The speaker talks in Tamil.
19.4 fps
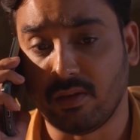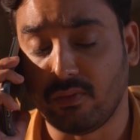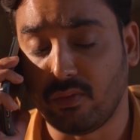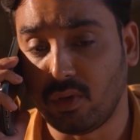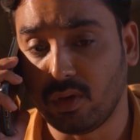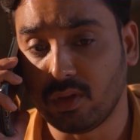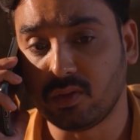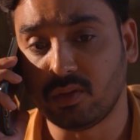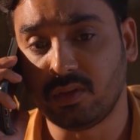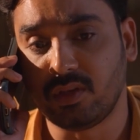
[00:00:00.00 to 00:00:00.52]
நான்
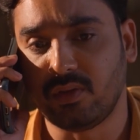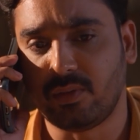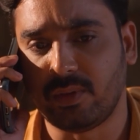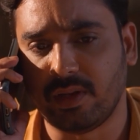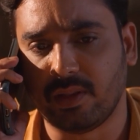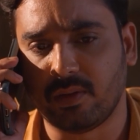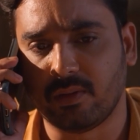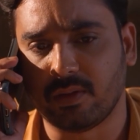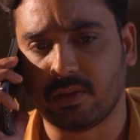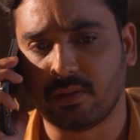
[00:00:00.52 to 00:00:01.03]
போனை ஸ்விட்ச்
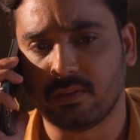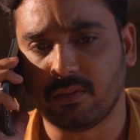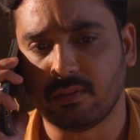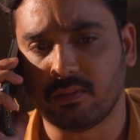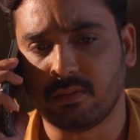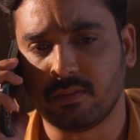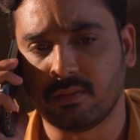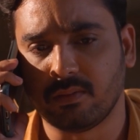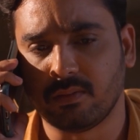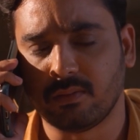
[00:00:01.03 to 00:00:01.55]
ஆஃப் பண்ணிடுவேன்
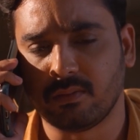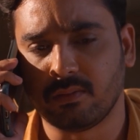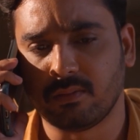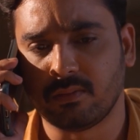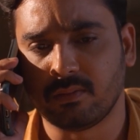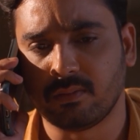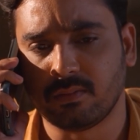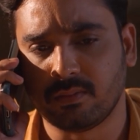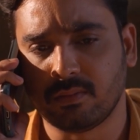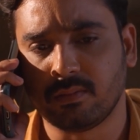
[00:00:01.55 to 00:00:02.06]

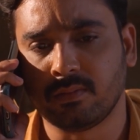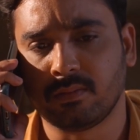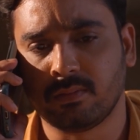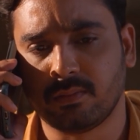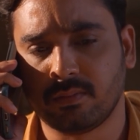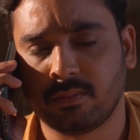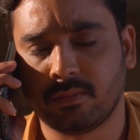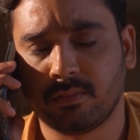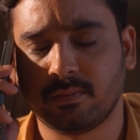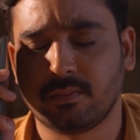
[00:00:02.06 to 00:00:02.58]
சரிப்பா
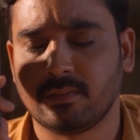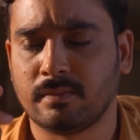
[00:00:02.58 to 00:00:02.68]
சரிப்பா